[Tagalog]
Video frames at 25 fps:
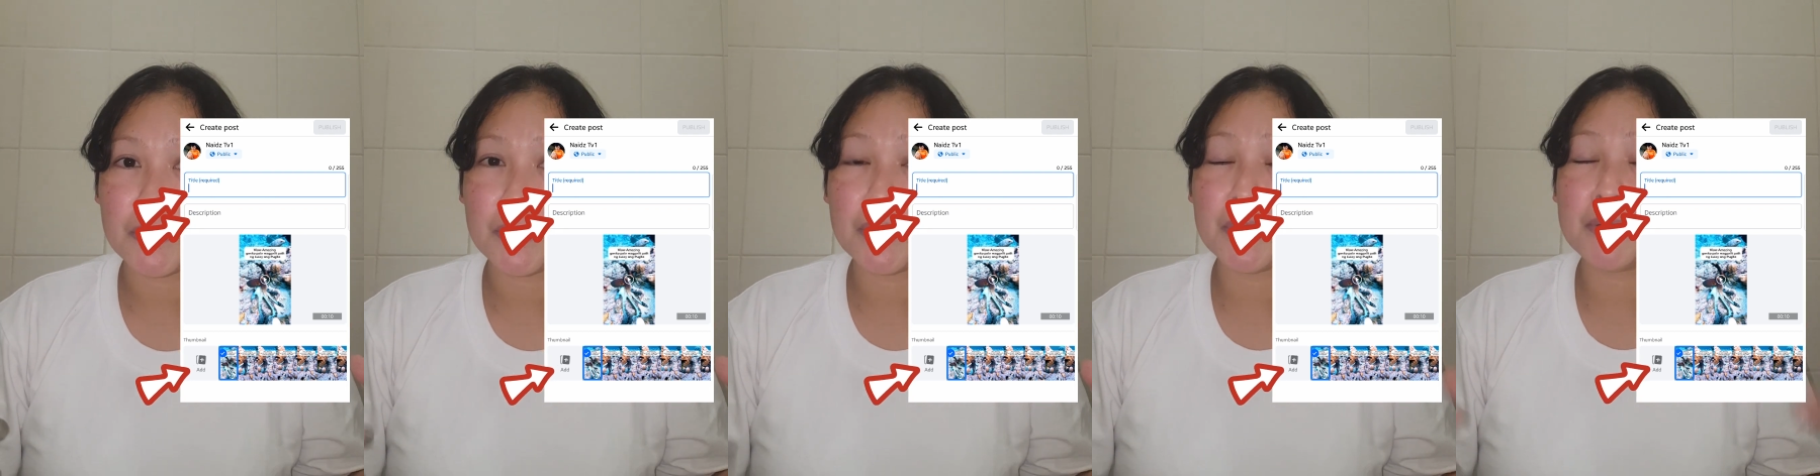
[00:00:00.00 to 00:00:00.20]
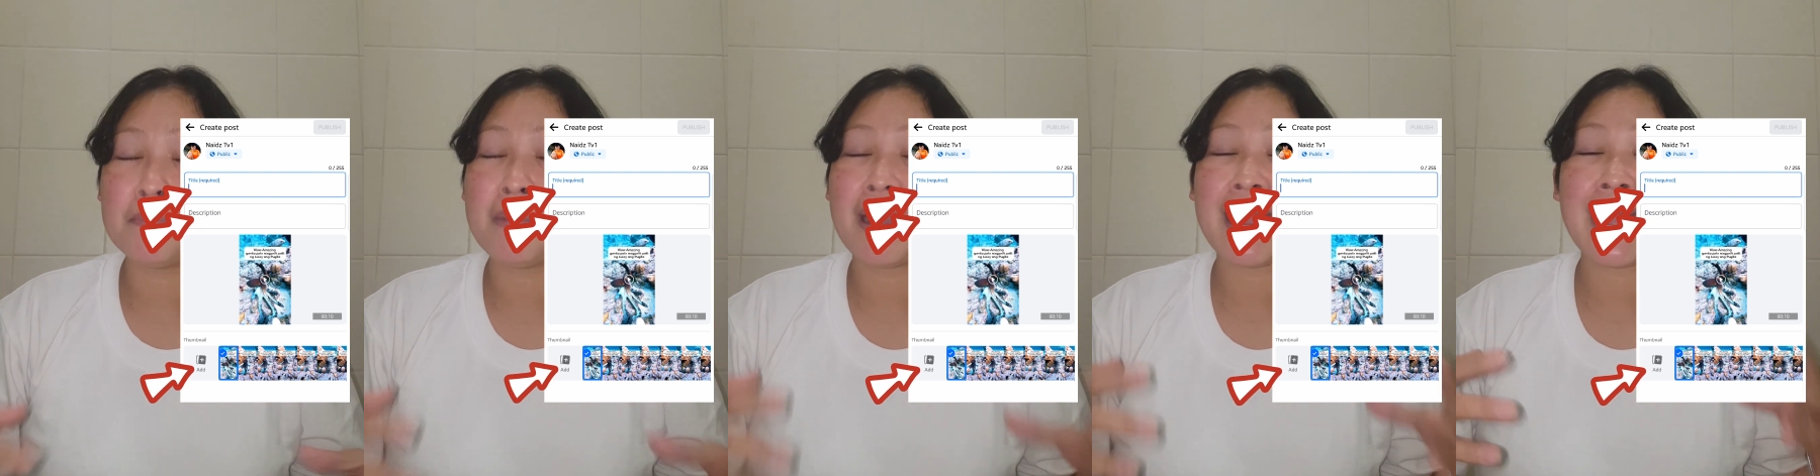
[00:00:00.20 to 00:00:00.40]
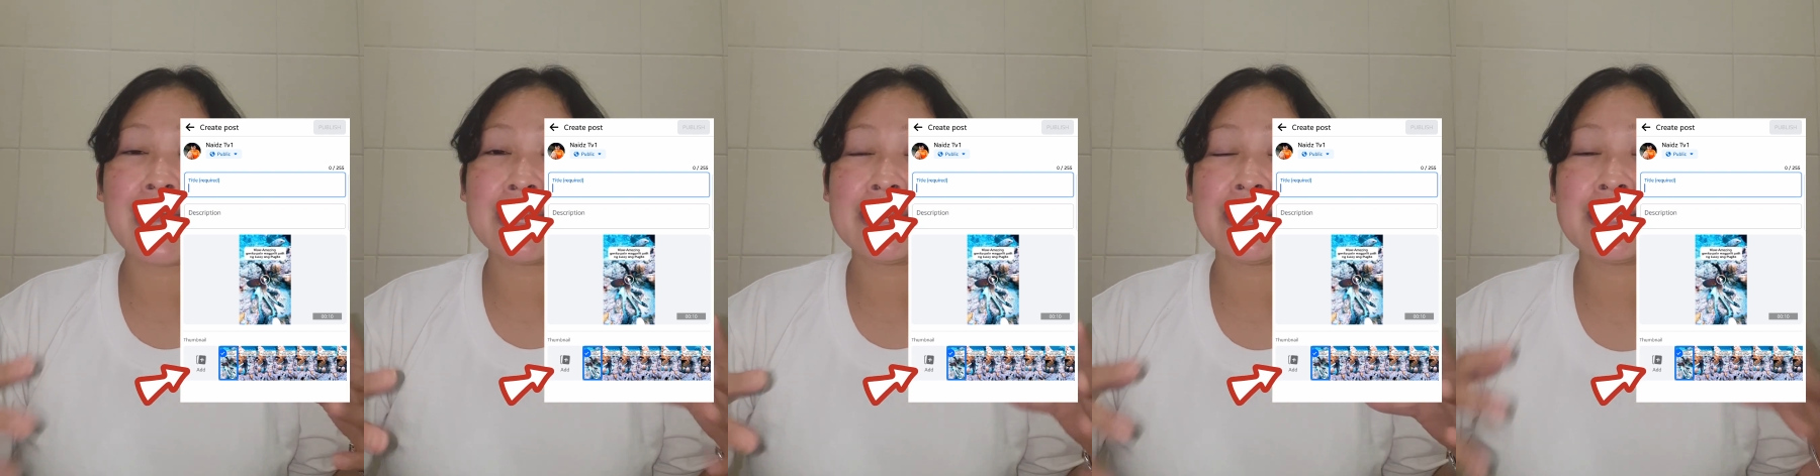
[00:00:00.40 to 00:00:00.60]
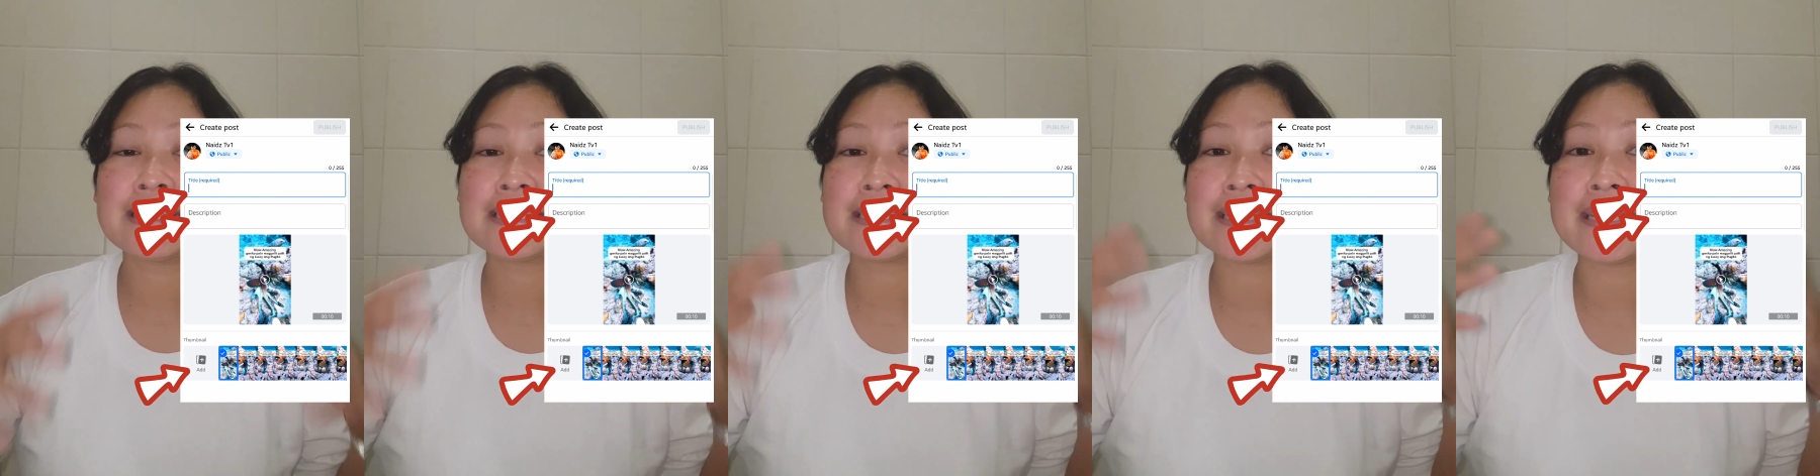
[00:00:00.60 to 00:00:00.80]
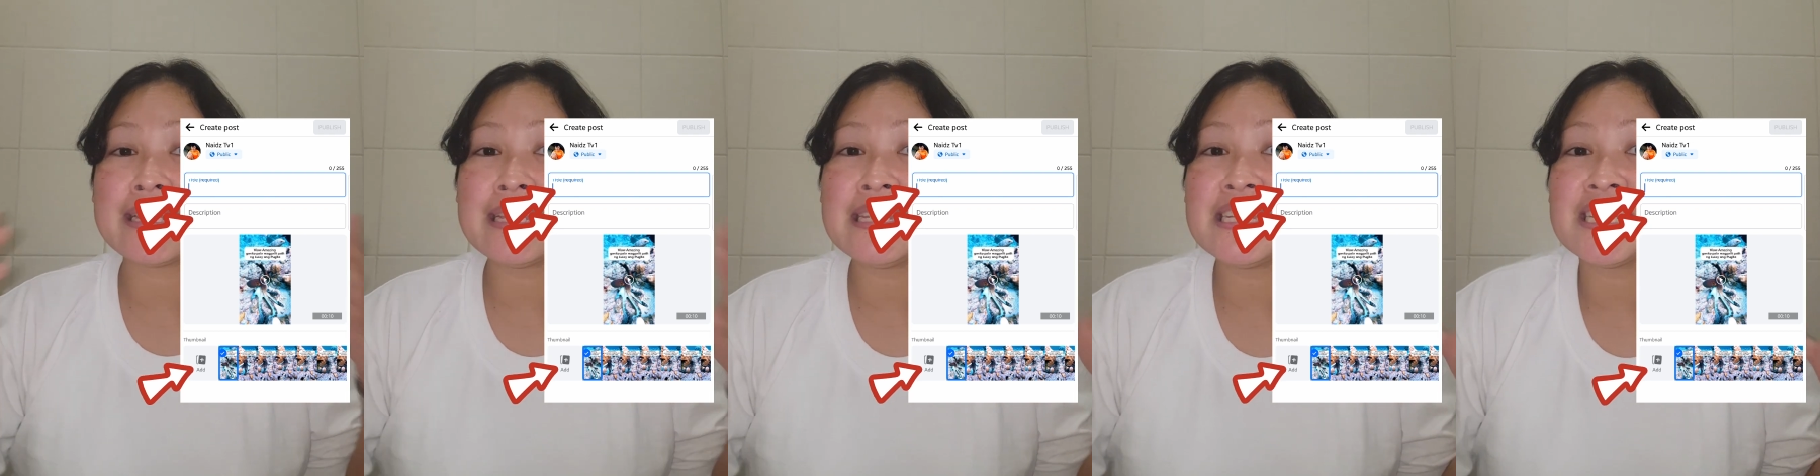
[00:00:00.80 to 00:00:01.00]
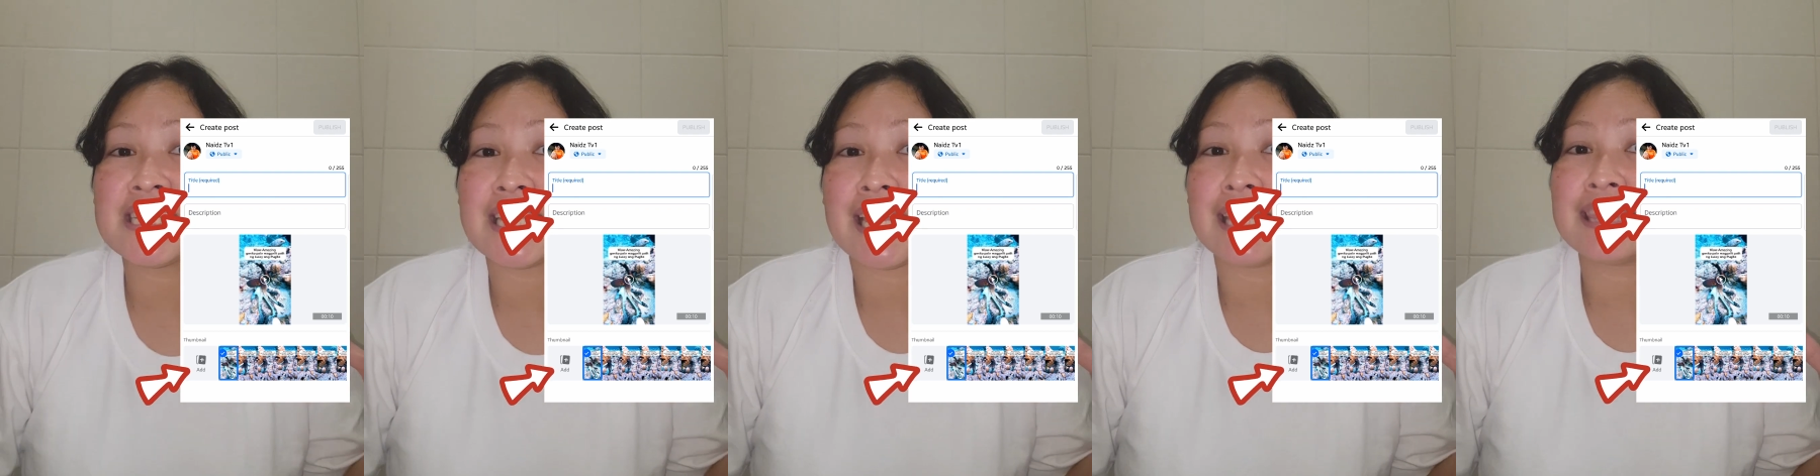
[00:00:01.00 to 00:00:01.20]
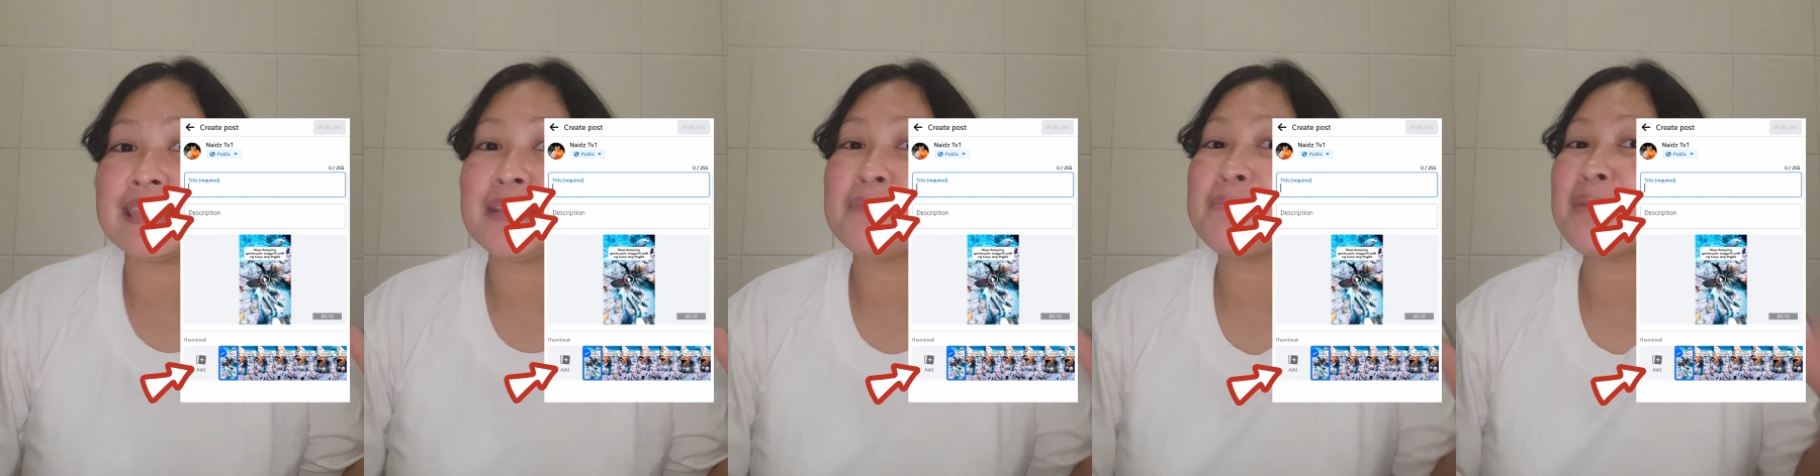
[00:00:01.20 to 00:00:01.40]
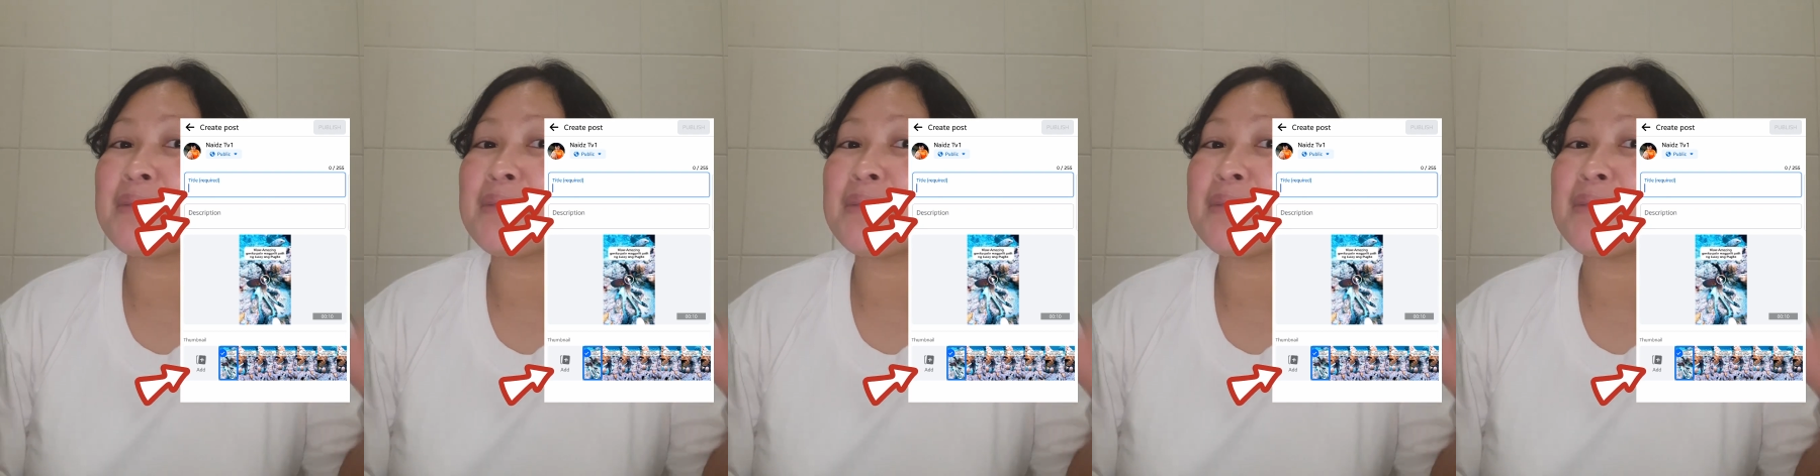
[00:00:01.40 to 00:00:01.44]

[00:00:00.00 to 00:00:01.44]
Or mga na-screenshot na